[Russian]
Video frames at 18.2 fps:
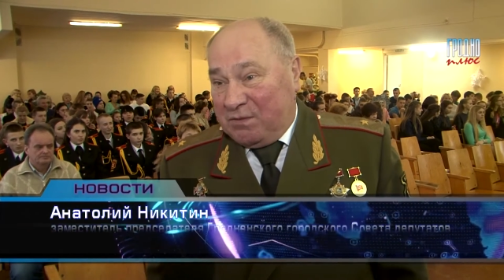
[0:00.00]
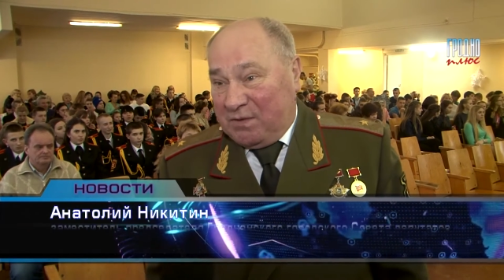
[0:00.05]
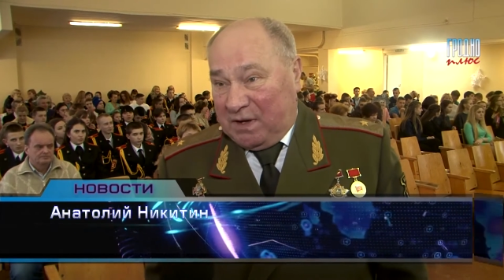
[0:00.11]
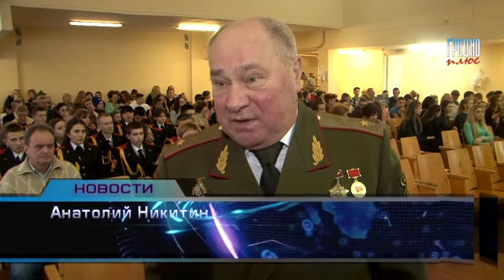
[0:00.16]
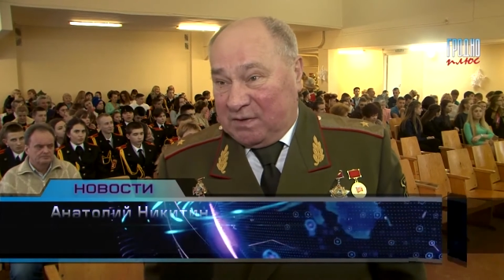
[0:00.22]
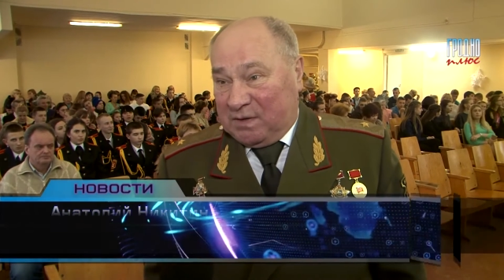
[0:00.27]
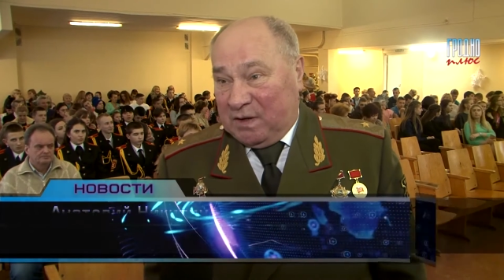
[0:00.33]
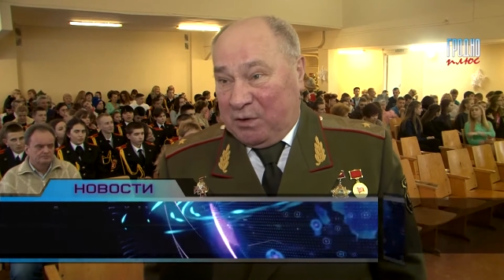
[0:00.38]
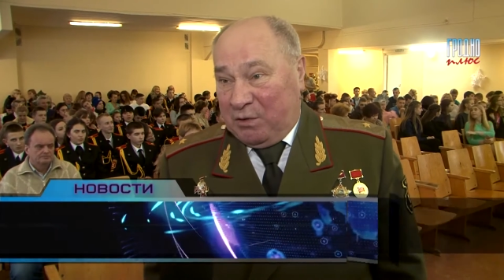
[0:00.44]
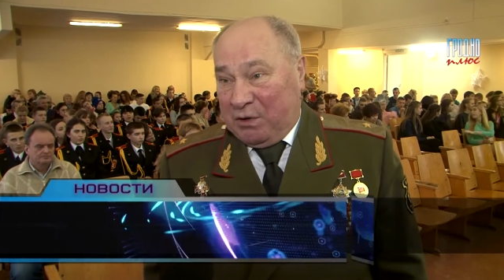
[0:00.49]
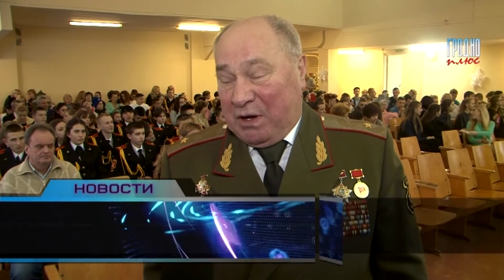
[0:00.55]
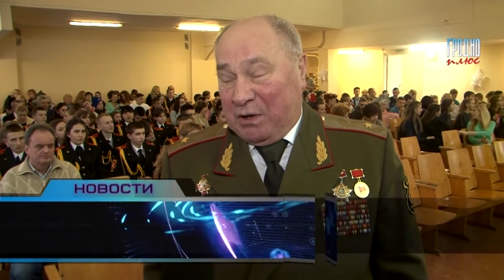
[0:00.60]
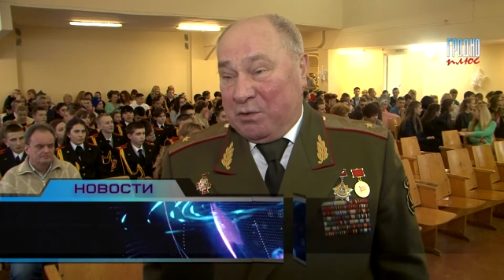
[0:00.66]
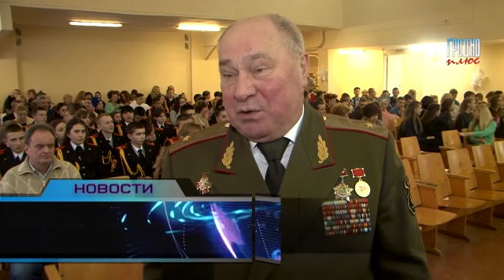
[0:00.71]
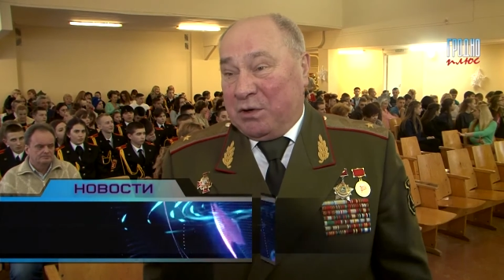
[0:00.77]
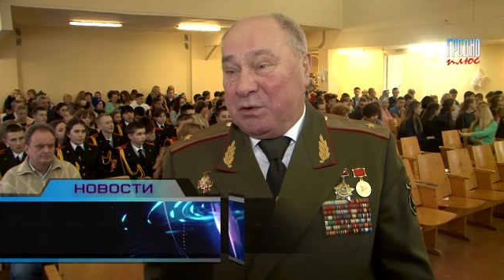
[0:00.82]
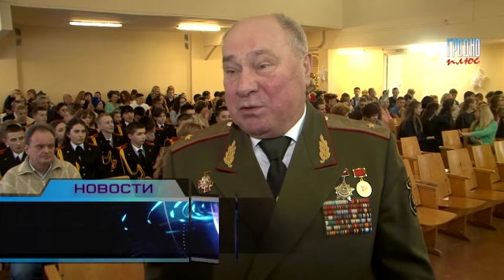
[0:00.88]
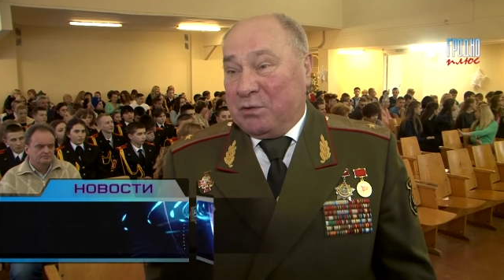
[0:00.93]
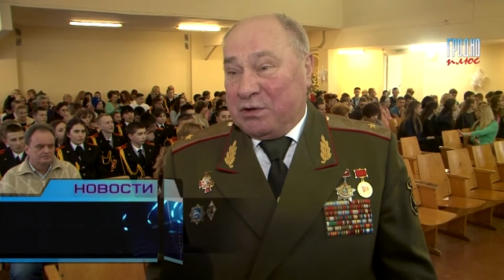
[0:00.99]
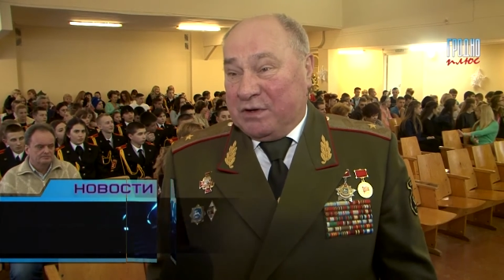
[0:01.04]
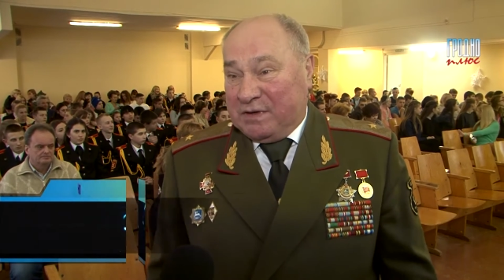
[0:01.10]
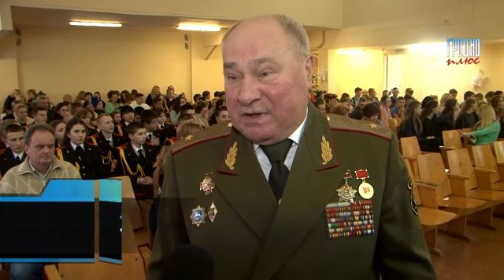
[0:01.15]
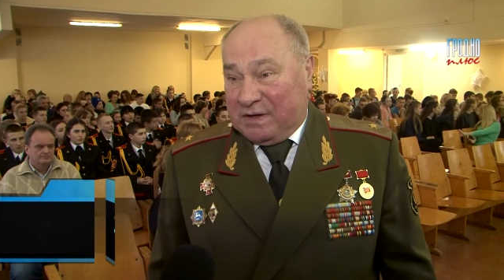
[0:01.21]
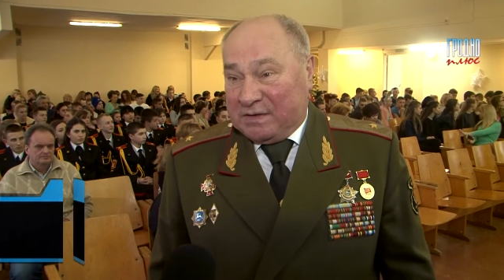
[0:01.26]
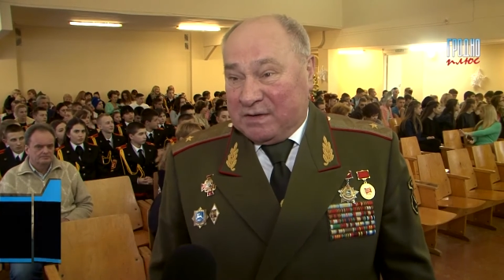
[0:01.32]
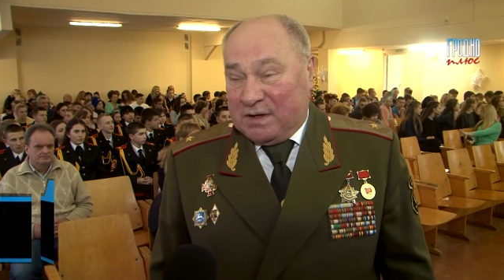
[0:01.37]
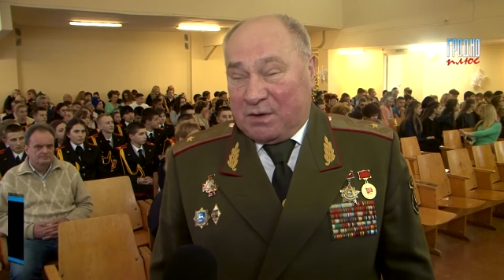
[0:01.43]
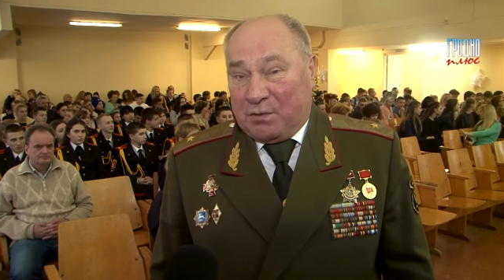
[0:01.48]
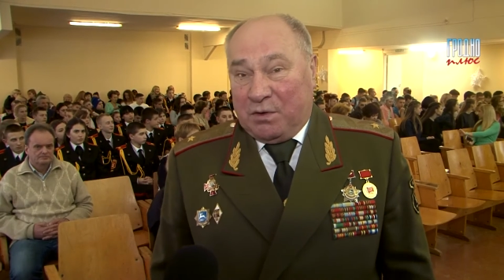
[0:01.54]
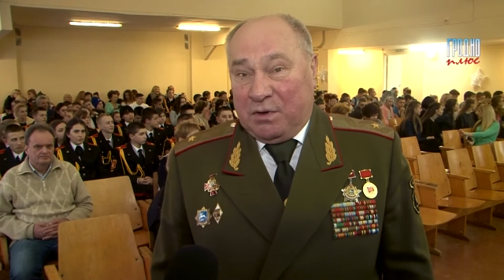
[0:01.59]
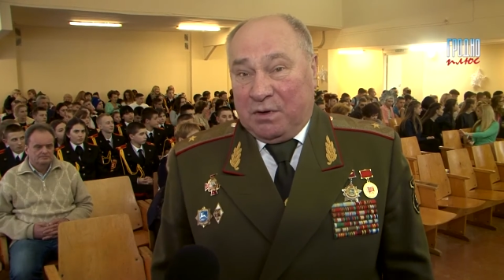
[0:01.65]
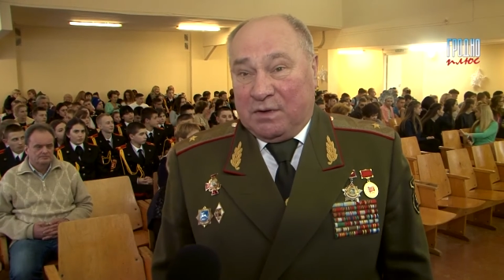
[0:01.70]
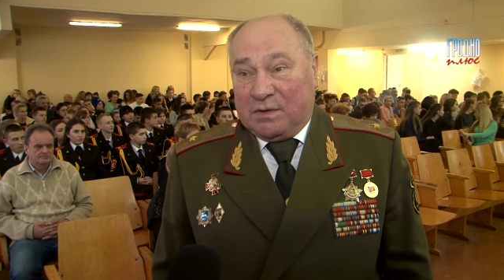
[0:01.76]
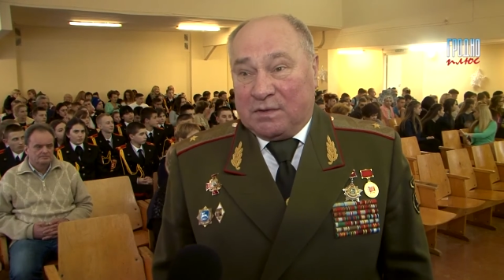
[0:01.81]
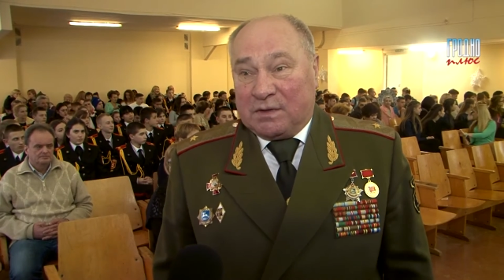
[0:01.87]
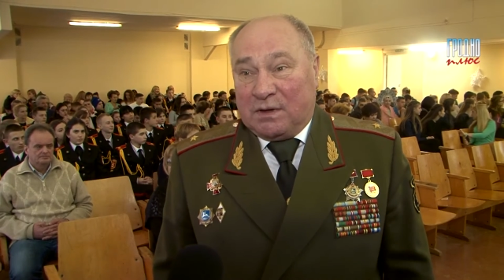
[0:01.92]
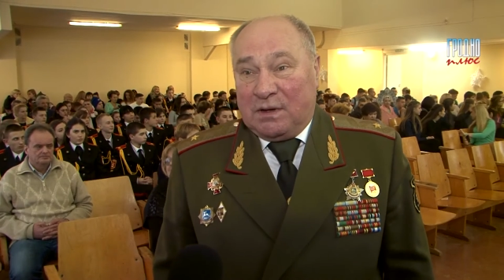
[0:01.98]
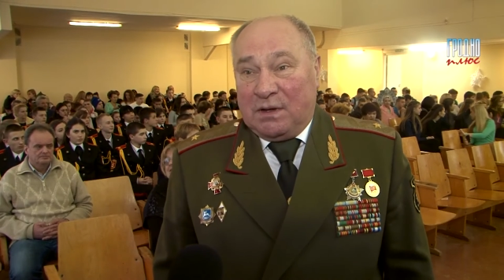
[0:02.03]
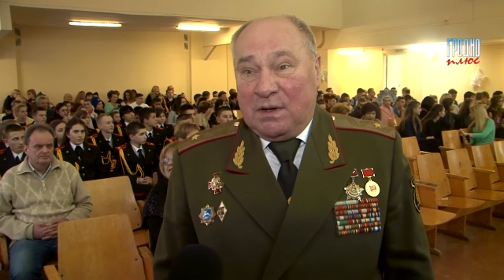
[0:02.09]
22-й, которая тоже здесь находится.